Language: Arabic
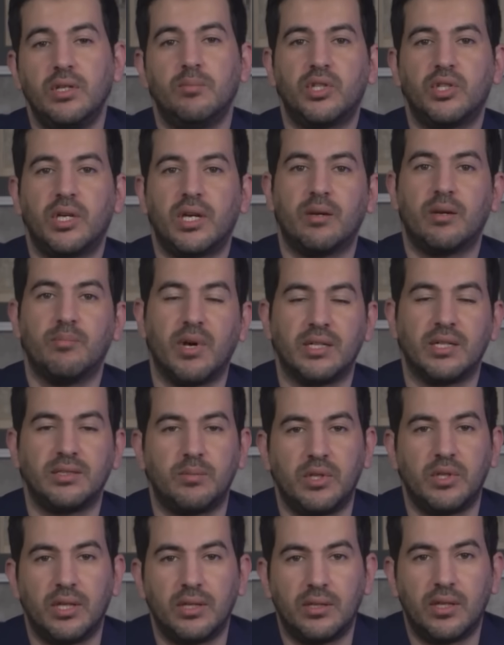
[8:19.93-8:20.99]
بشيخ
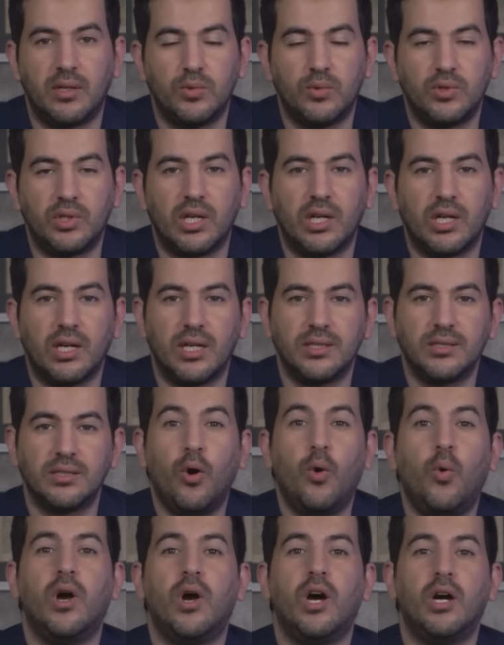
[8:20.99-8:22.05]
مغربي اندلسي اخر
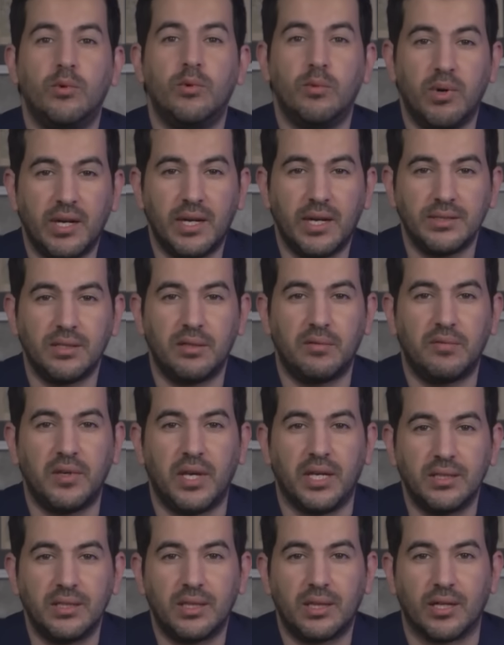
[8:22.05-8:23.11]
هو ابو بكر
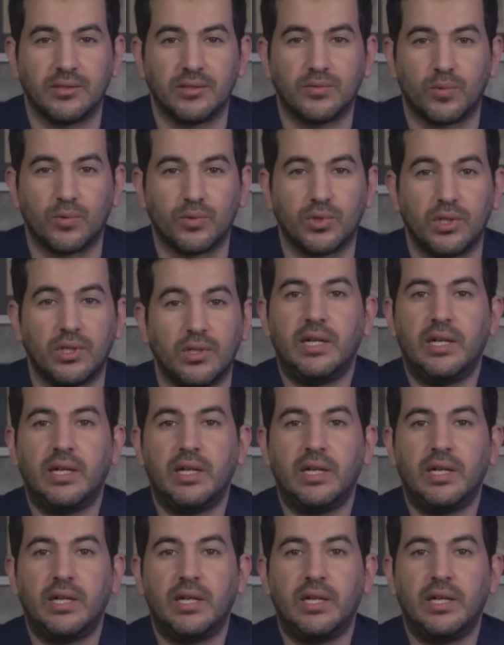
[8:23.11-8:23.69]
الفهري الطرطوشي